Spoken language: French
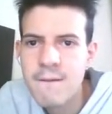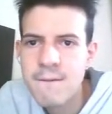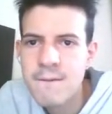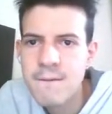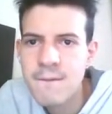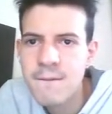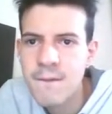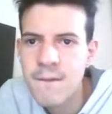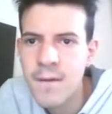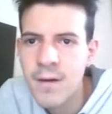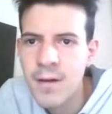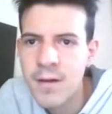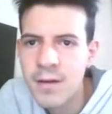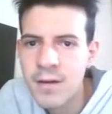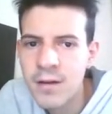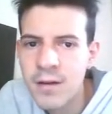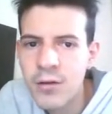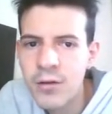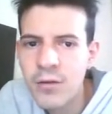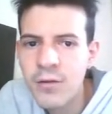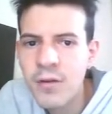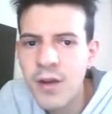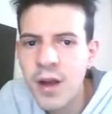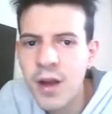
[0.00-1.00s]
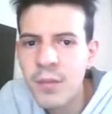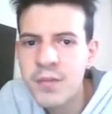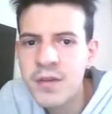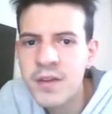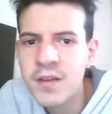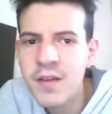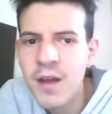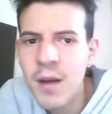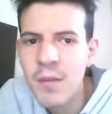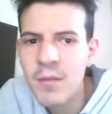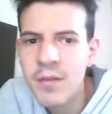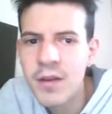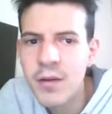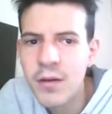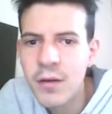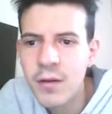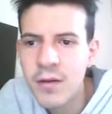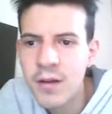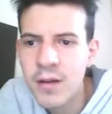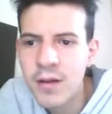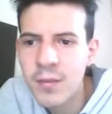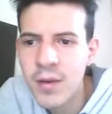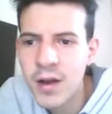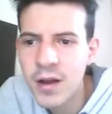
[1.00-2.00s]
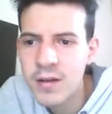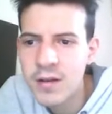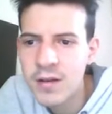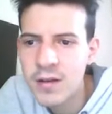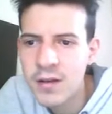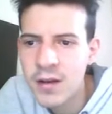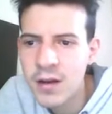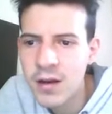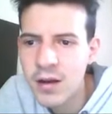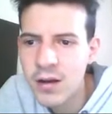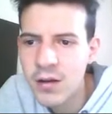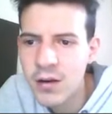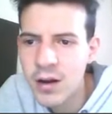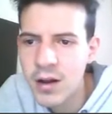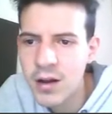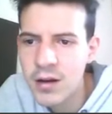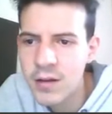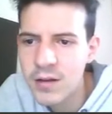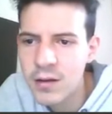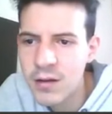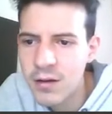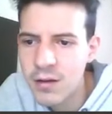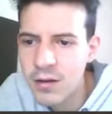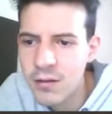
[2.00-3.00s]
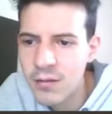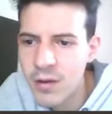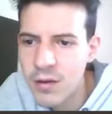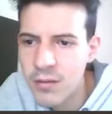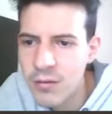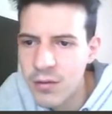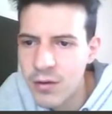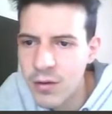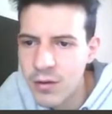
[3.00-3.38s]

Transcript: On va essayer de revenir petit à petit dans cette partie. Alors là, j'ai quand même...